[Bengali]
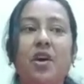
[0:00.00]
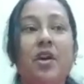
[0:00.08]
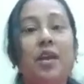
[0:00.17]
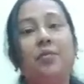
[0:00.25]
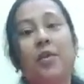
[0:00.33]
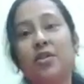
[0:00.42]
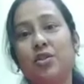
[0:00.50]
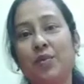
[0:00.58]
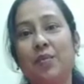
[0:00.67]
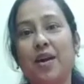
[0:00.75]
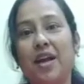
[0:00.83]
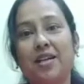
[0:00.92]
অনেক বছর
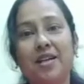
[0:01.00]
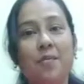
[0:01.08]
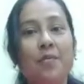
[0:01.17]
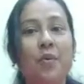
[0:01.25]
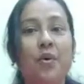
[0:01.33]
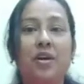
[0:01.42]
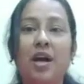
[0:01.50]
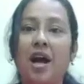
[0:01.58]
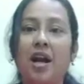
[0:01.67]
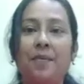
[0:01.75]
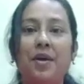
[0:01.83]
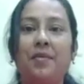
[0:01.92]
পরে একটা মন
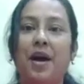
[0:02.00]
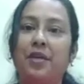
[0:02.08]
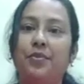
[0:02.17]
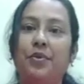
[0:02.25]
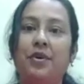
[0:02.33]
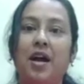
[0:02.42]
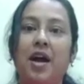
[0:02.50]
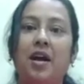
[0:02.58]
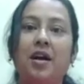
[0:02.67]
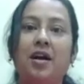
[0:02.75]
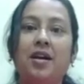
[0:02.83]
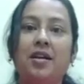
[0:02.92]
খারাপের ভাইকোটা
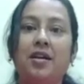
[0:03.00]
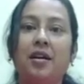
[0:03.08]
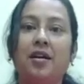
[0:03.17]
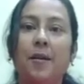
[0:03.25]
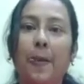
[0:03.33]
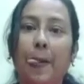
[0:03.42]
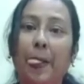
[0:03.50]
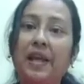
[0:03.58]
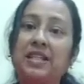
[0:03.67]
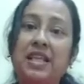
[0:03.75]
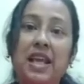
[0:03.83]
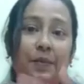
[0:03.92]

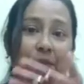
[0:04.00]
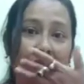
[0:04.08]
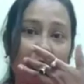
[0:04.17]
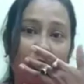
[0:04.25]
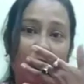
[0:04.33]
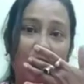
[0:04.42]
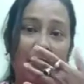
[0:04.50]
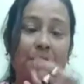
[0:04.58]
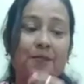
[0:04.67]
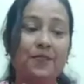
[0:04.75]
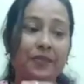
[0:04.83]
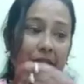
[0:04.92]
সেলিব্রেট করলাম
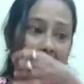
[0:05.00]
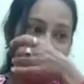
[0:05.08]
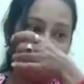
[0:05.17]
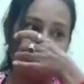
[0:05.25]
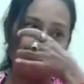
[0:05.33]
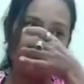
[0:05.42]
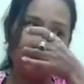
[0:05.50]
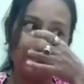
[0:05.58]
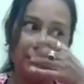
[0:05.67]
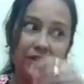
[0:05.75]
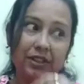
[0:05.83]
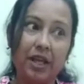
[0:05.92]

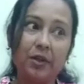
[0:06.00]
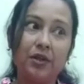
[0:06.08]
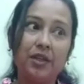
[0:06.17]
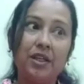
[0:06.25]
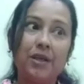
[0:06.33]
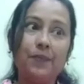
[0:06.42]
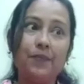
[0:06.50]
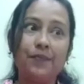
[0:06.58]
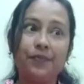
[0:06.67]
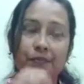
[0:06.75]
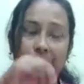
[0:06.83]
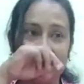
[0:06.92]
কেন কি
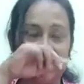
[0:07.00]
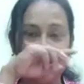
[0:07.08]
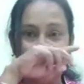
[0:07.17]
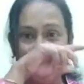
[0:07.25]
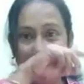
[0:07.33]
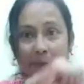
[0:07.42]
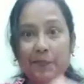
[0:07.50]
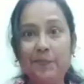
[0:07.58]
দিদি